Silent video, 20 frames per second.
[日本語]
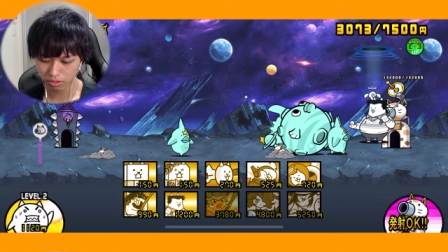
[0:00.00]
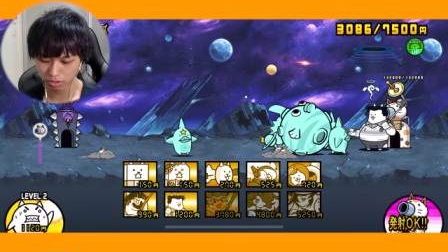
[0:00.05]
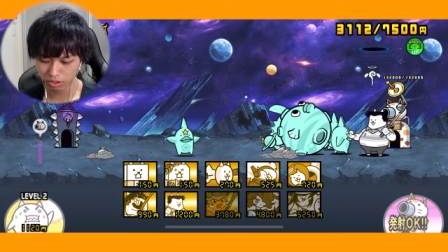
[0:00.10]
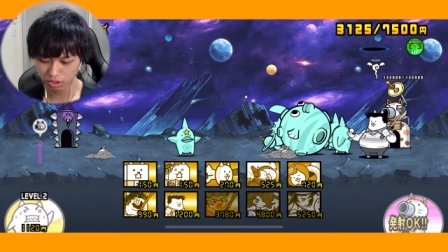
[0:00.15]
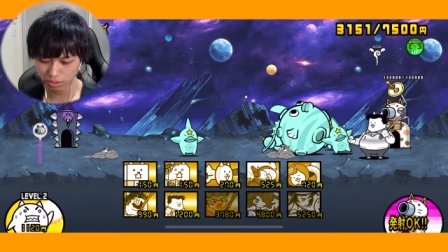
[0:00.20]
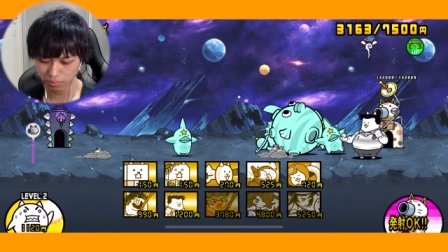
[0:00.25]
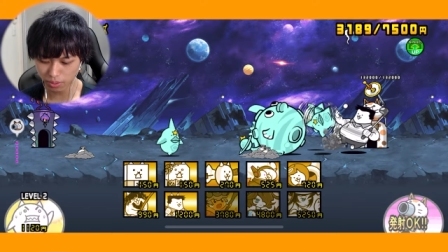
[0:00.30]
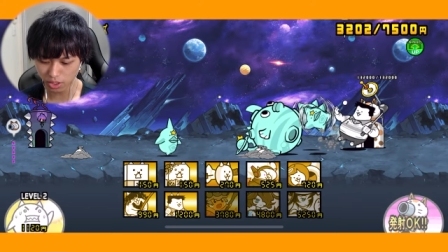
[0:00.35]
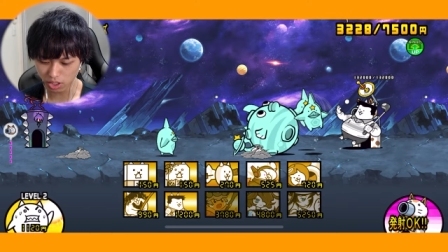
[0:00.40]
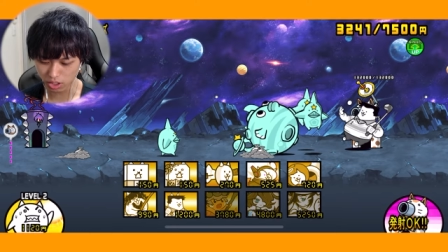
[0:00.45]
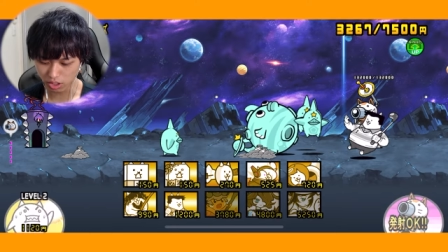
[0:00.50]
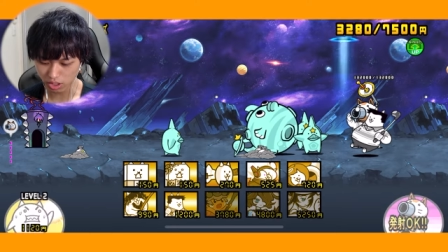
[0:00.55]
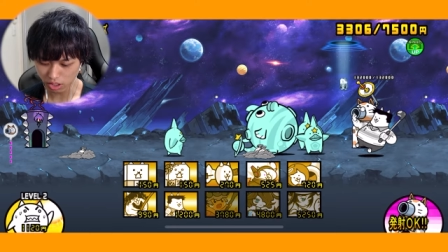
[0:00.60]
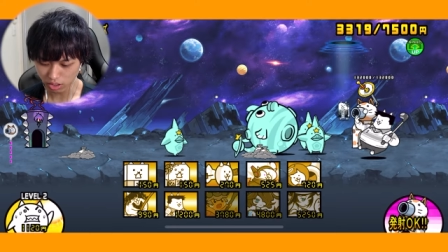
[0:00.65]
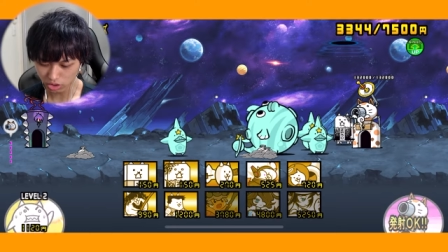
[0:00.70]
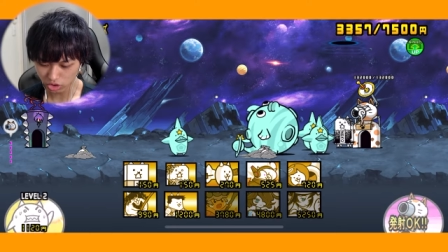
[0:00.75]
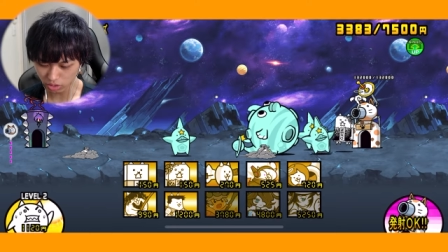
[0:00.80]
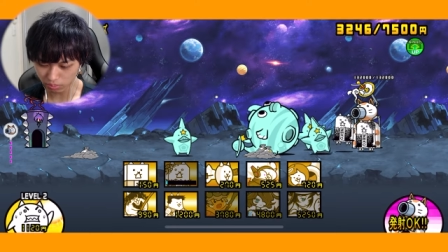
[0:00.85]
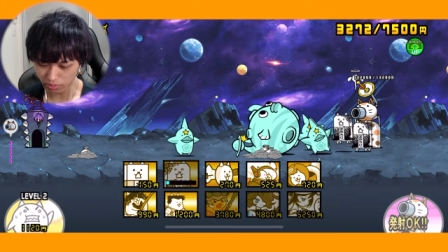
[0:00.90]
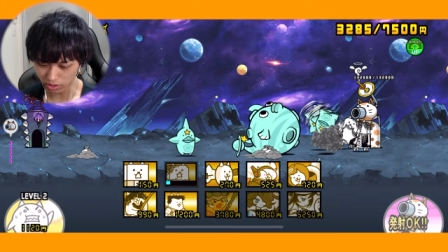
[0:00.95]
やばい。え、
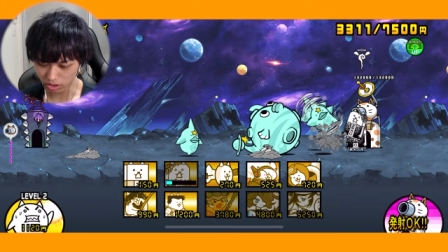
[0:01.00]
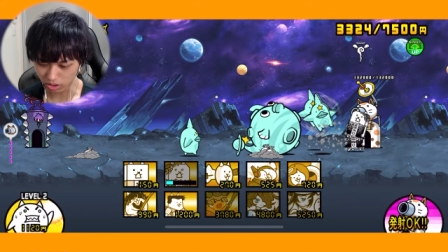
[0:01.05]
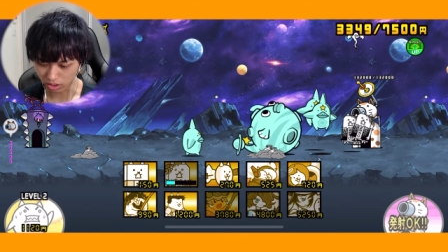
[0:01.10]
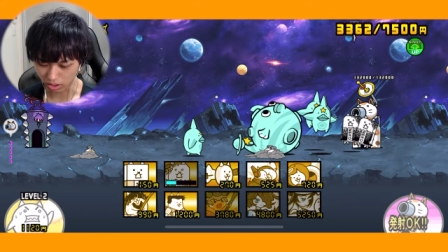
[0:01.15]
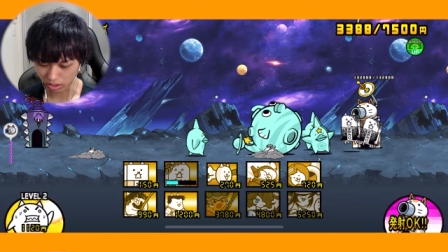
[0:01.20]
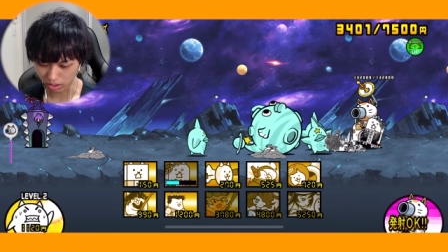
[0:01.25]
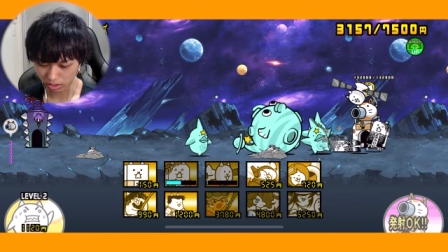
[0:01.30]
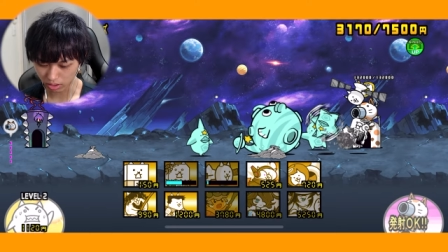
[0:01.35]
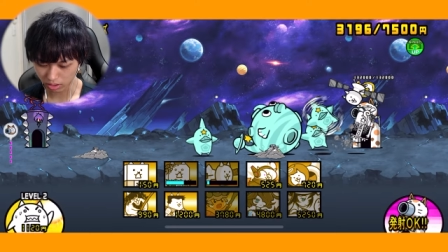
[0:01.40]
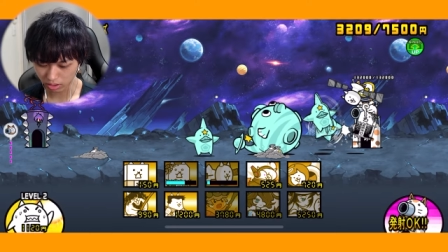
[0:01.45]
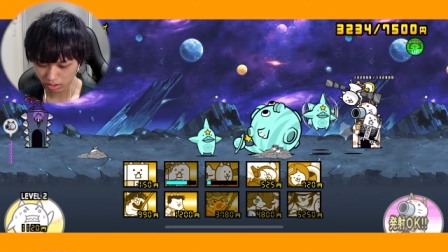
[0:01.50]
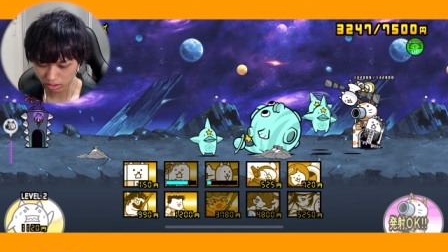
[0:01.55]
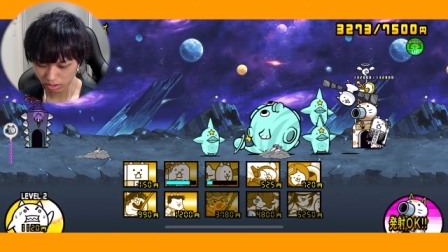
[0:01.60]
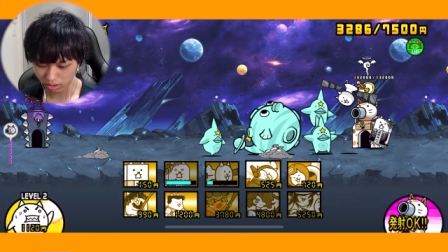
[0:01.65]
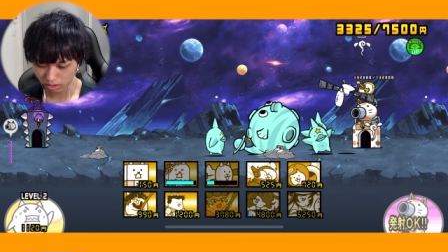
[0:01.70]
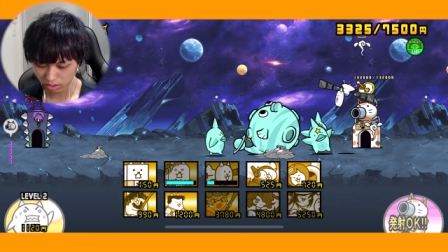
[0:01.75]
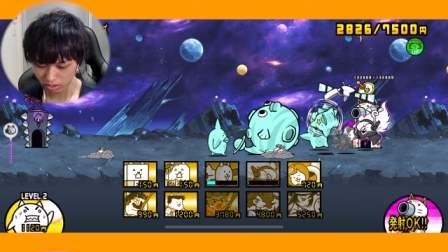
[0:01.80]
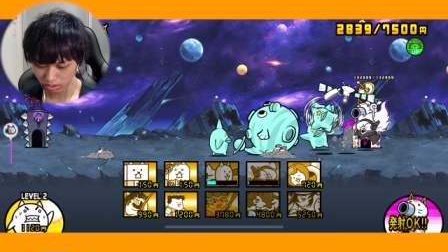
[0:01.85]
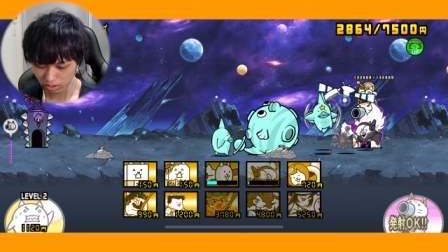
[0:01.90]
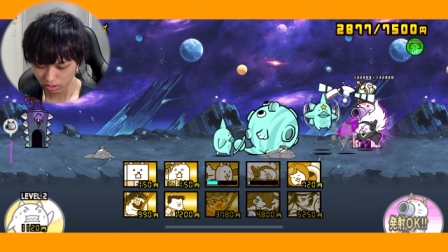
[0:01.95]
ちょ、待って。や
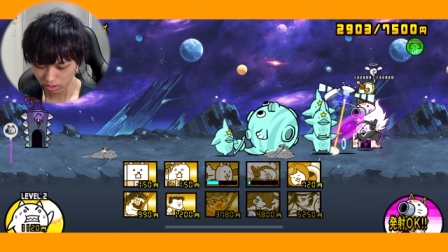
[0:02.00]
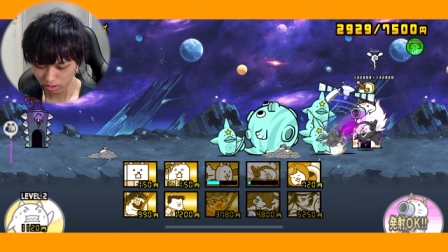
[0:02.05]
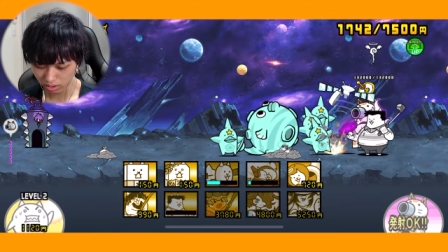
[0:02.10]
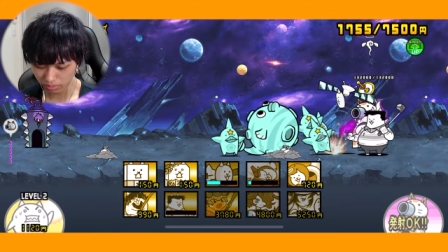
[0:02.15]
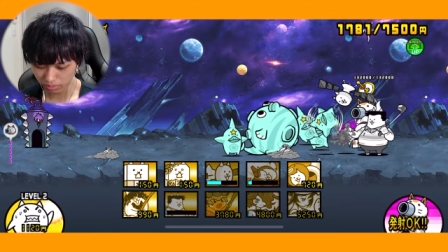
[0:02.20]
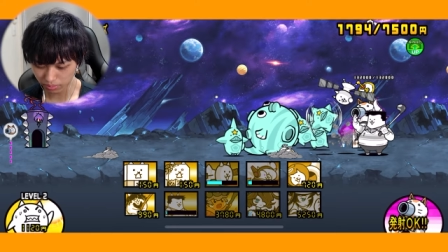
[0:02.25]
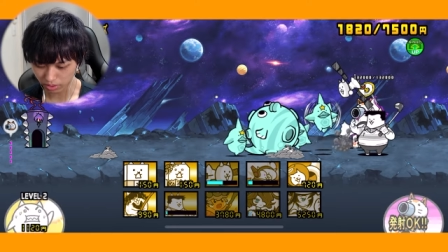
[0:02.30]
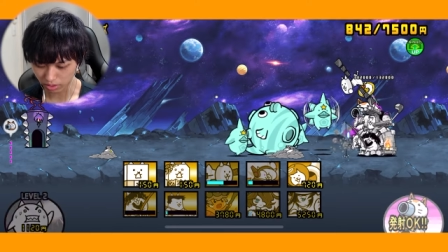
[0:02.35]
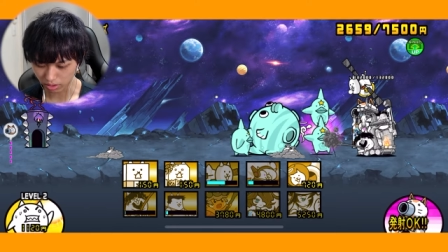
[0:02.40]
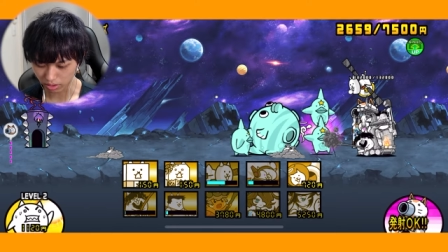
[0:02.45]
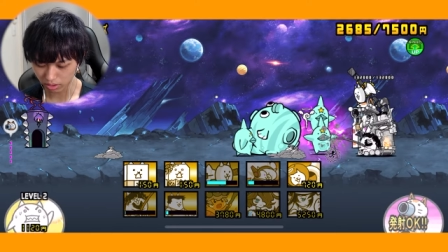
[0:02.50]
ばい。